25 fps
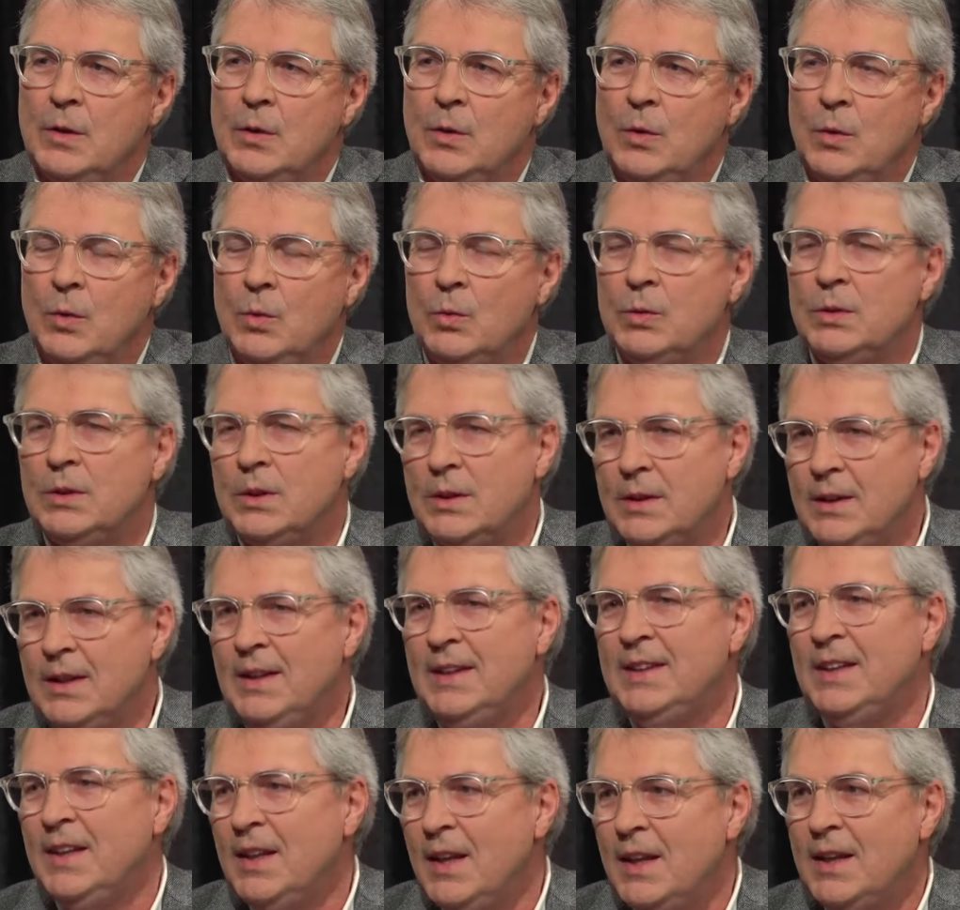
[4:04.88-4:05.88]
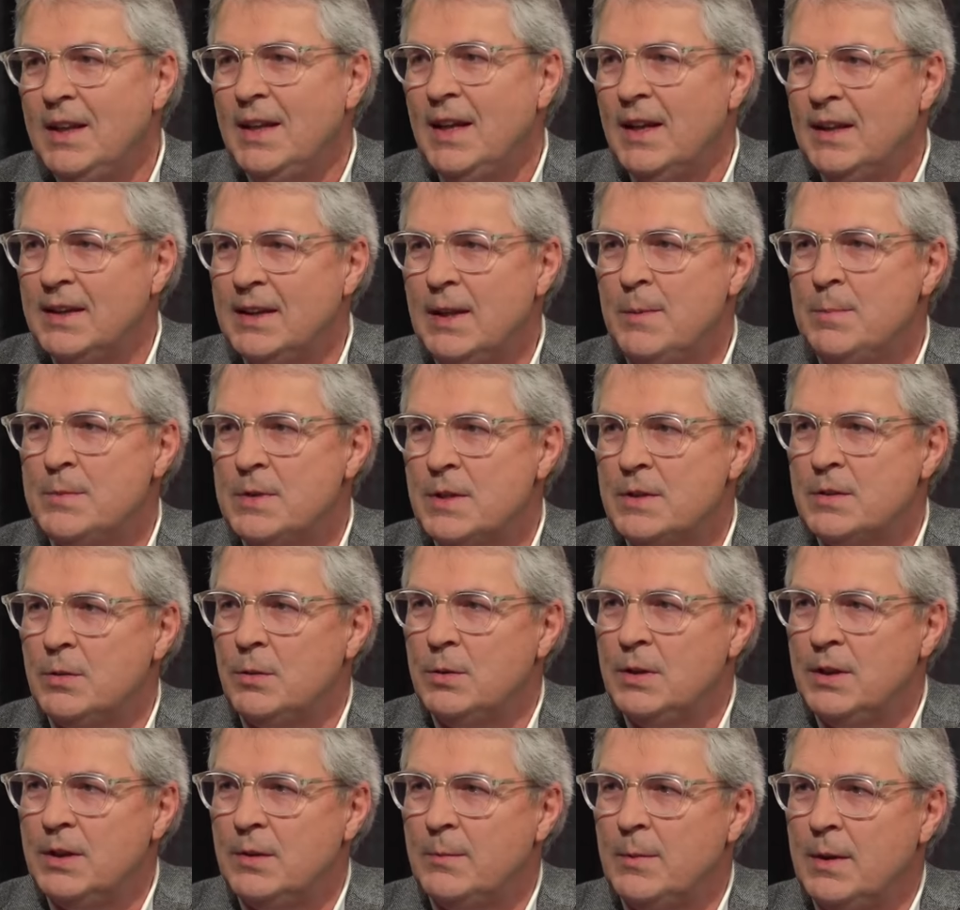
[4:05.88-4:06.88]
Und die Identitären gibt es ja so
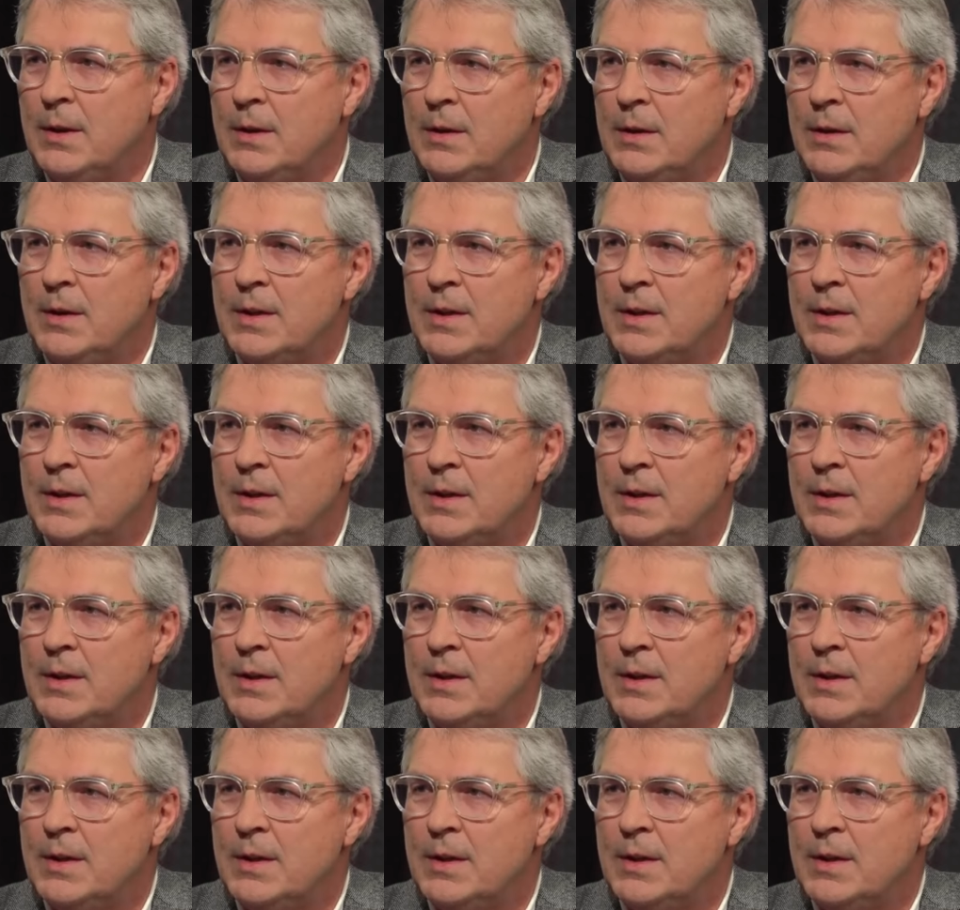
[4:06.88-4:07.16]
nicht mehr